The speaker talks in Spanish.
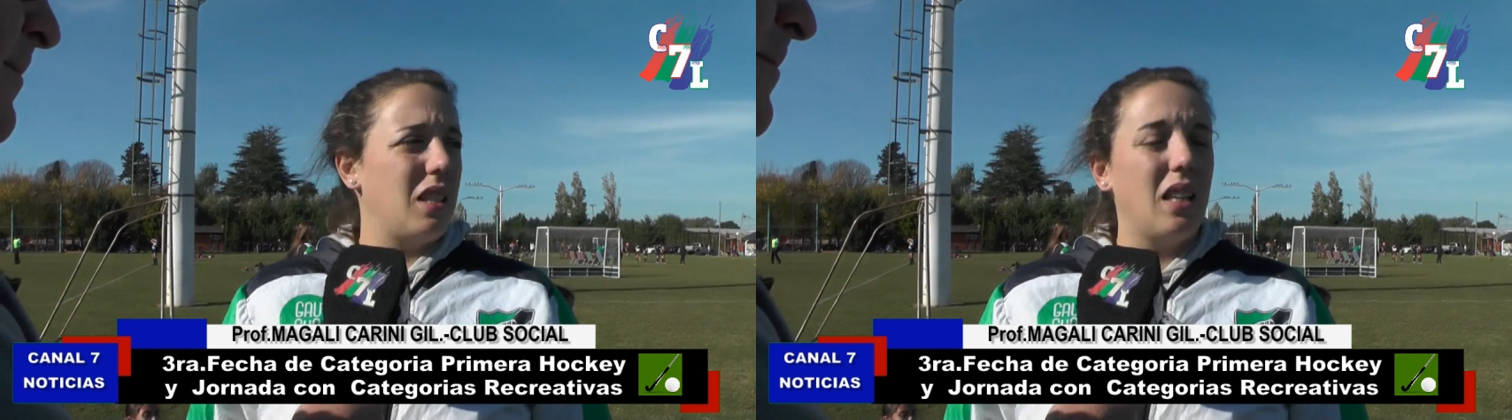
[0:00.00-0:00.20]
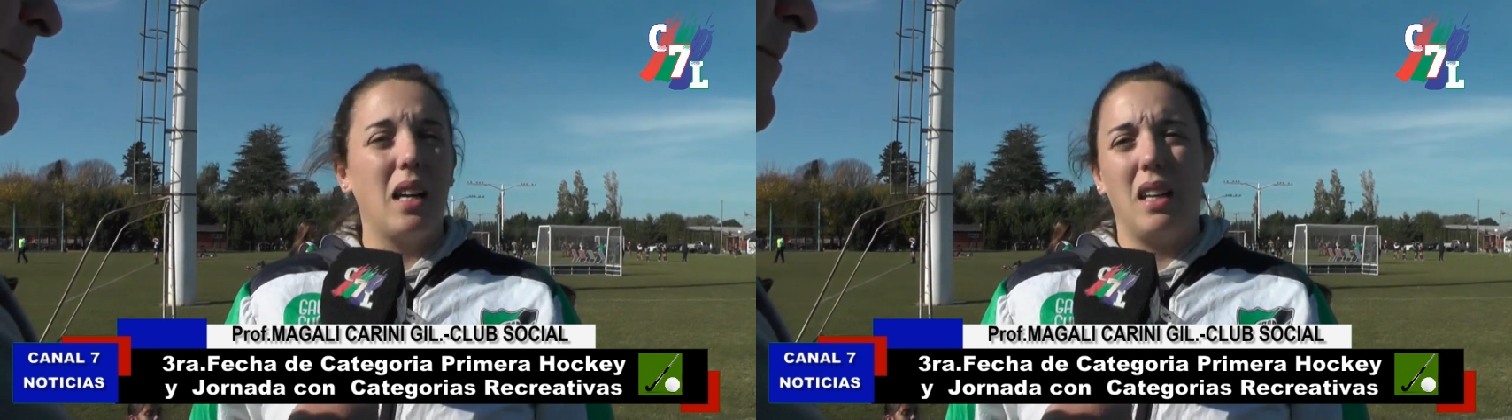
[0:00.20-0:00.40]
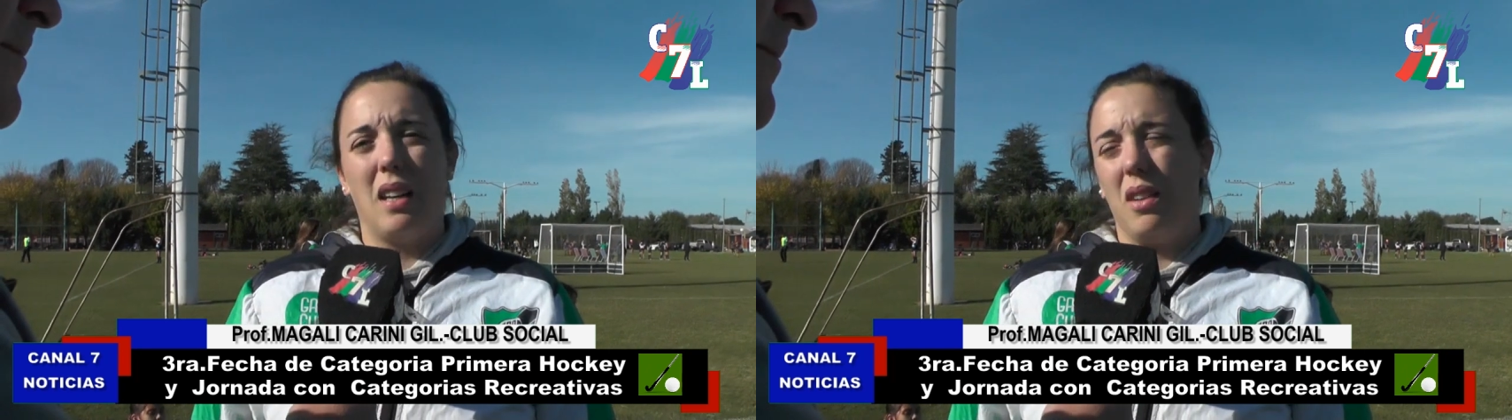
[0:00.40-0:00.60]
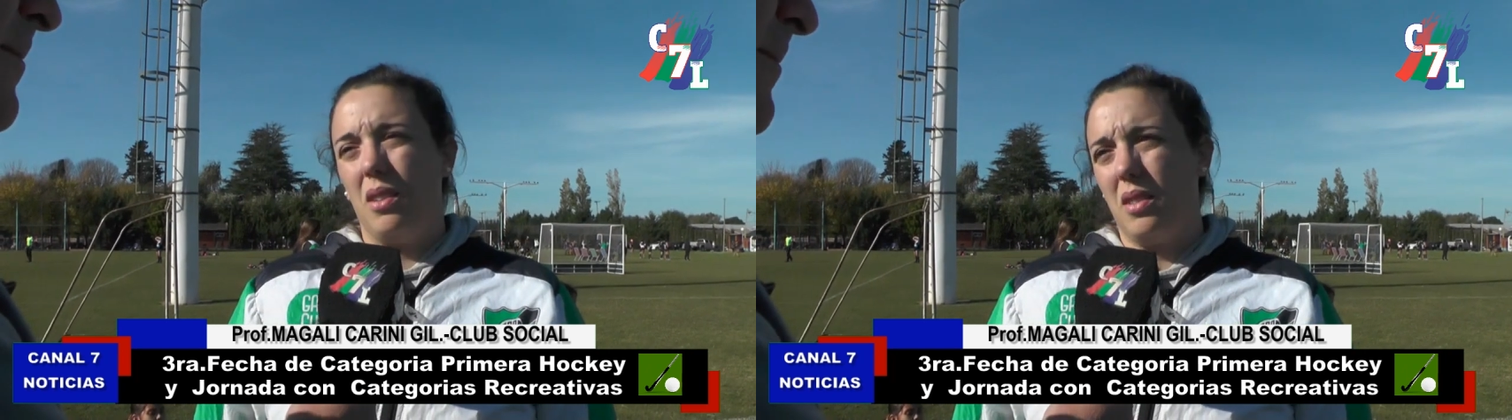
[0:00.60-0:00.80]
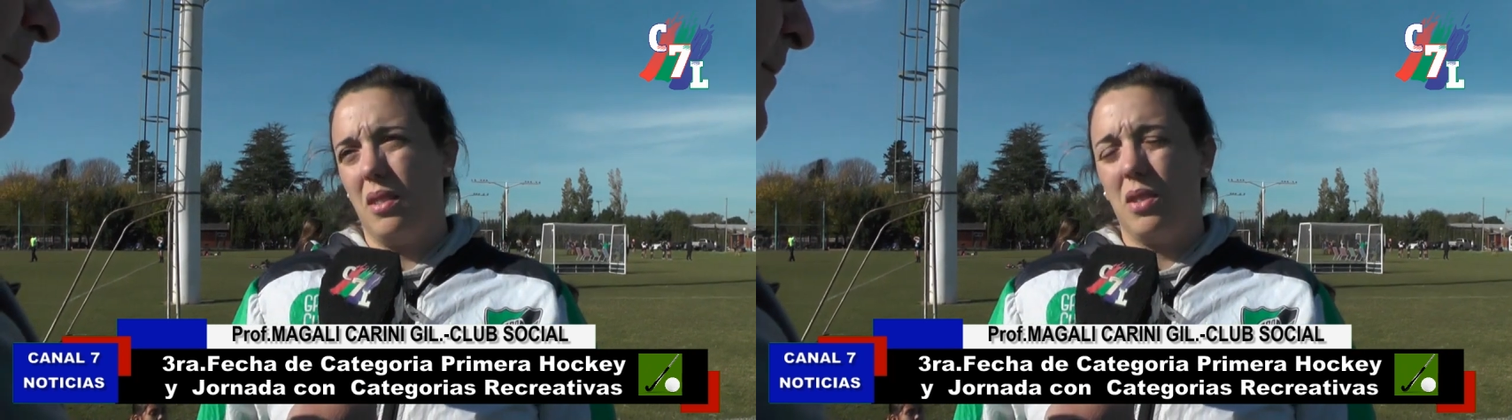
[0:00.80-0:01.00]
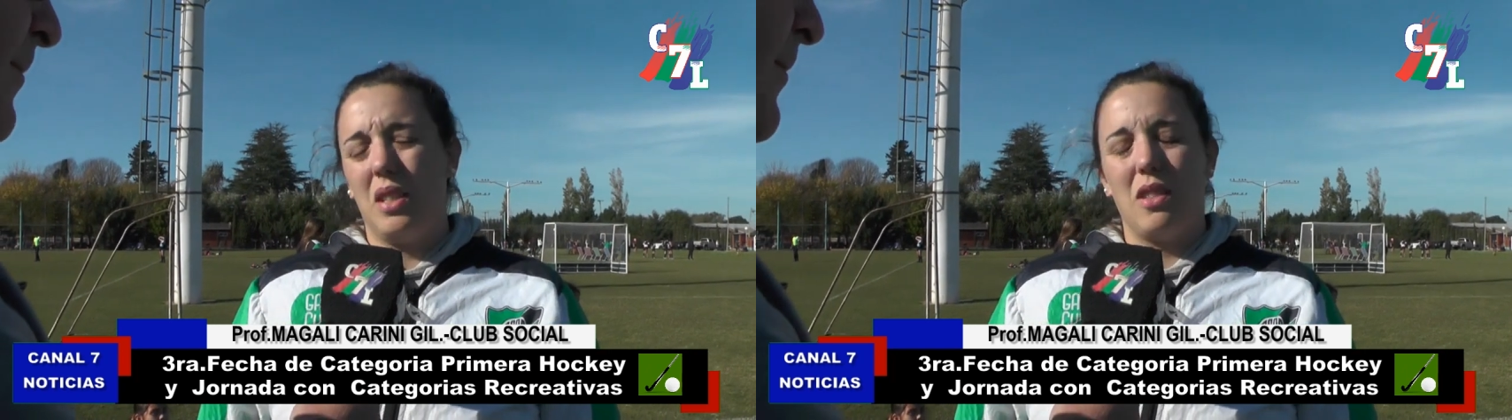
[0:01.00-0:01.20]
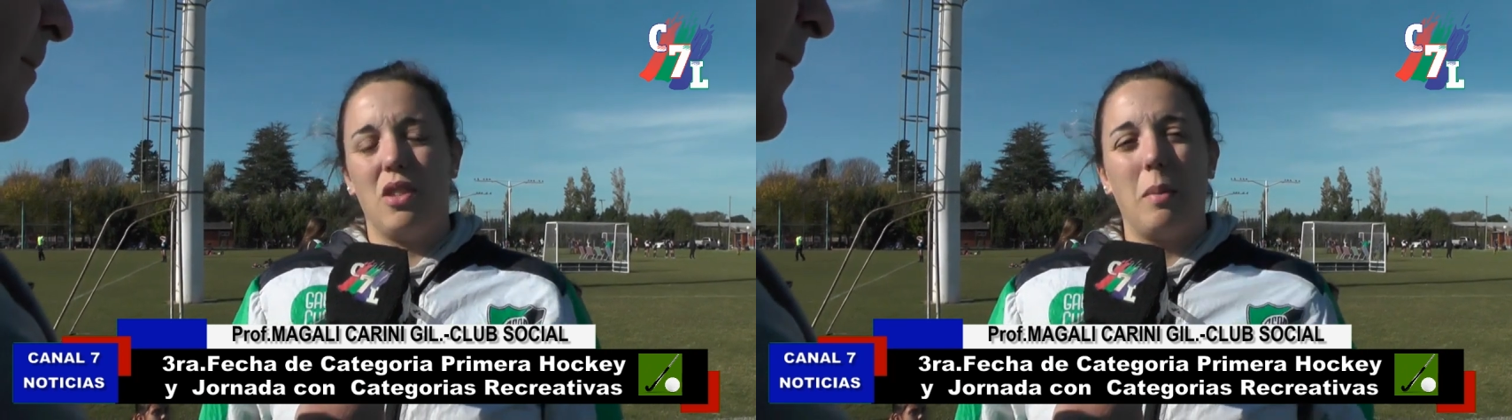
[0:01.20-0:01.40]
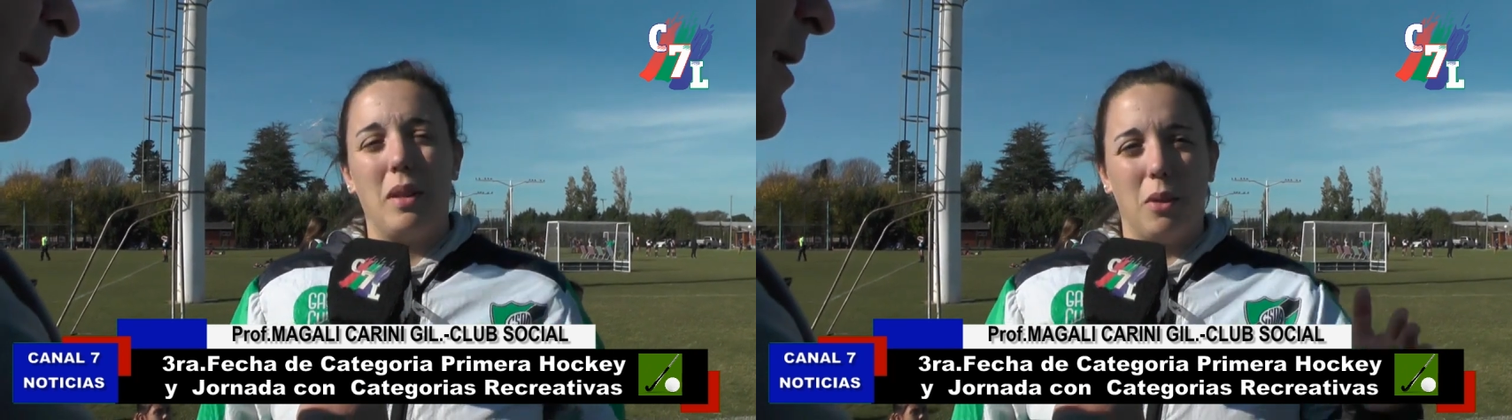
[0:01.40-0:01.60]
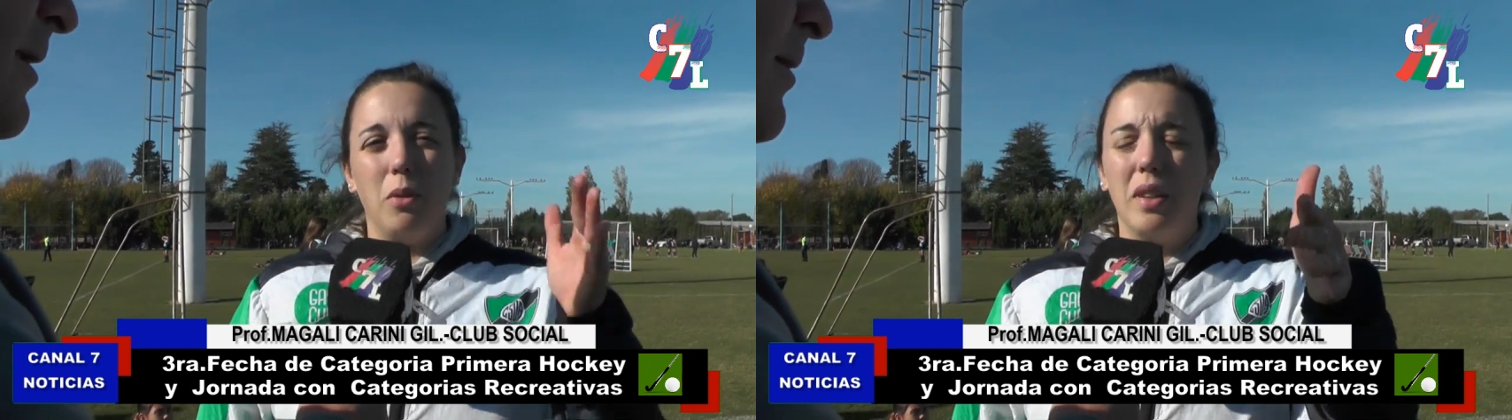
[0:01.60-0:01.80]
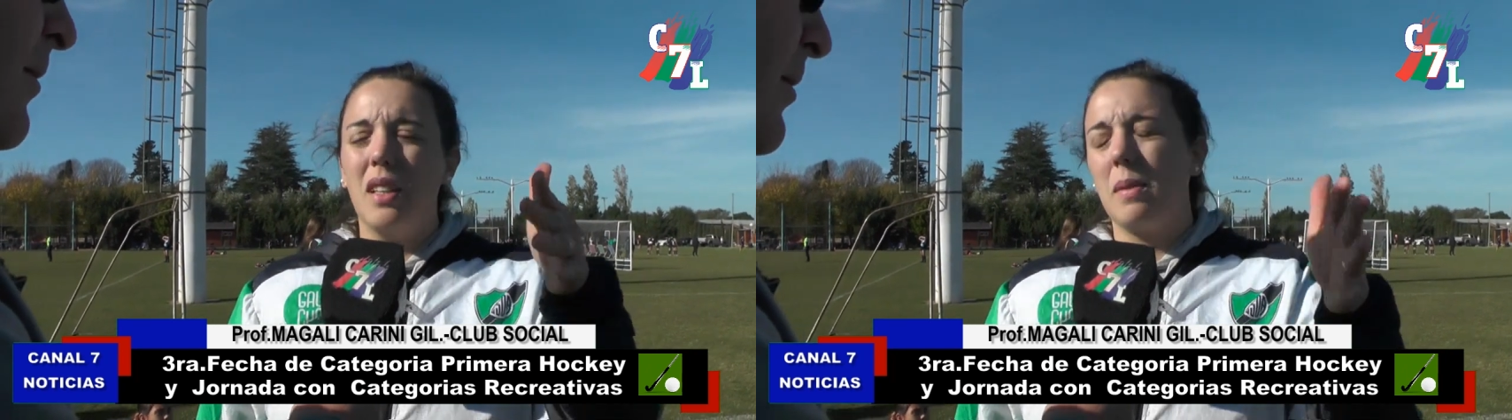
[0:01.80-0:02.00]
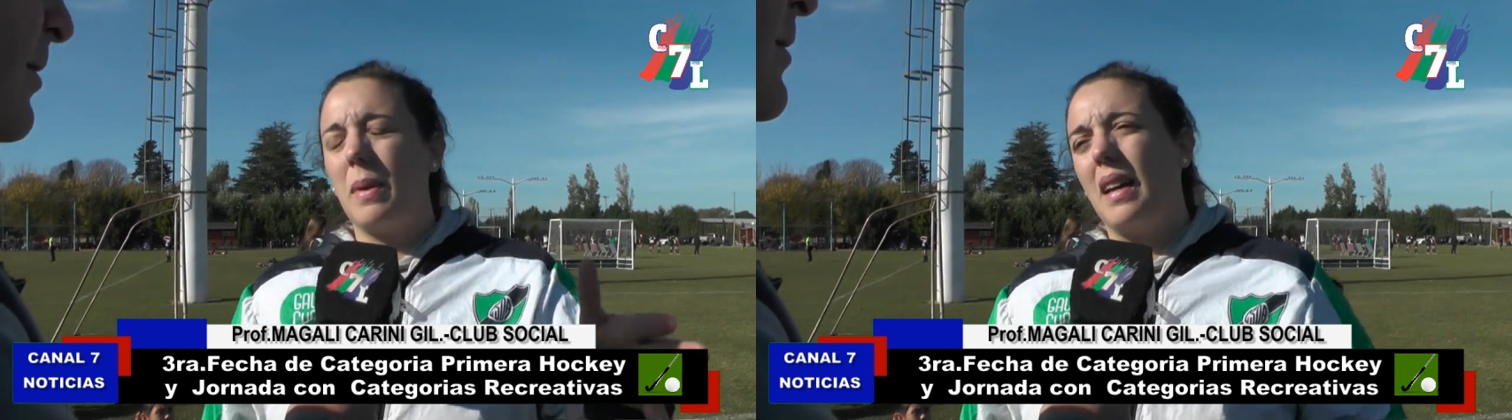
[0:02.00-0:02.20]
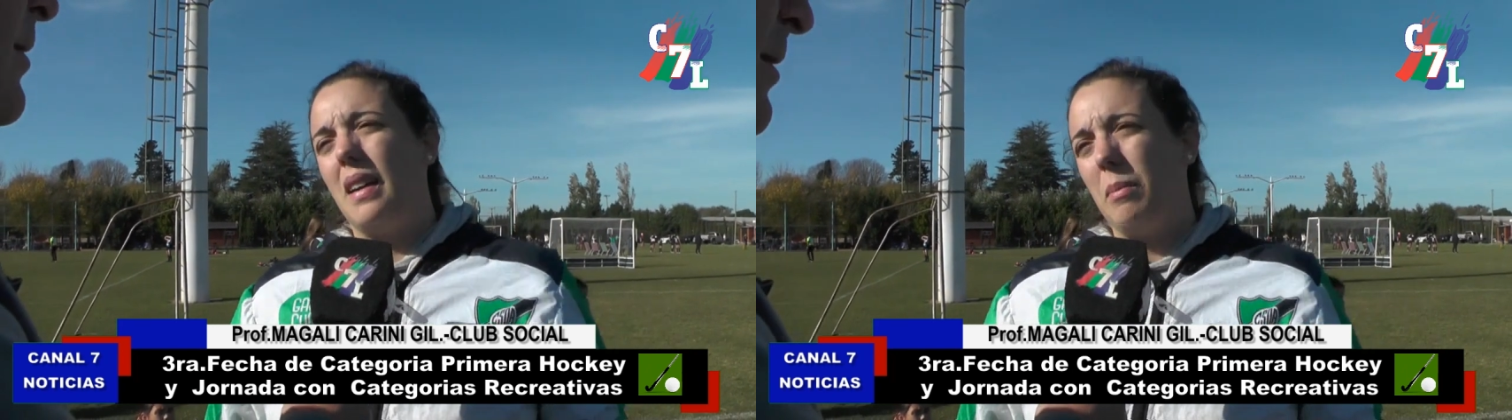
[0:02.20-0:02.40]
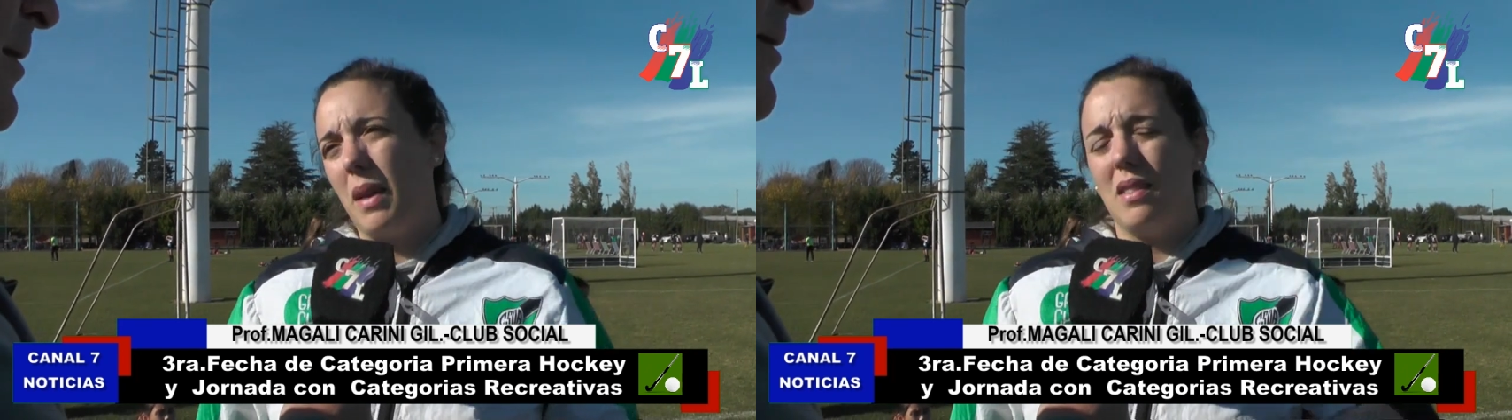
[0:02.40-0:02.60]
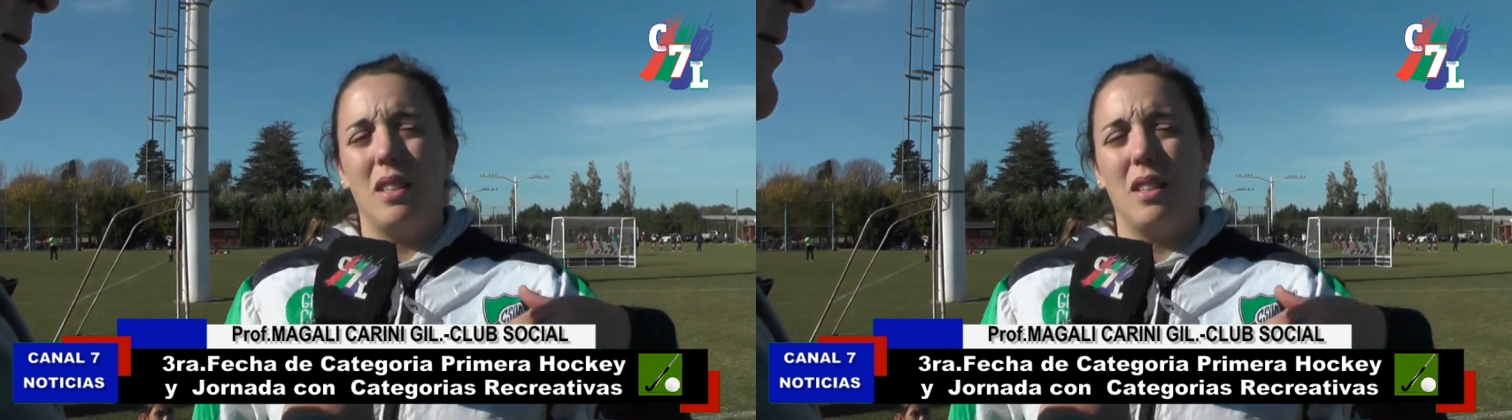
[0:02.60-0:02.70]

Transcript: chicas y que no, sea solamente un fin de semana al mes,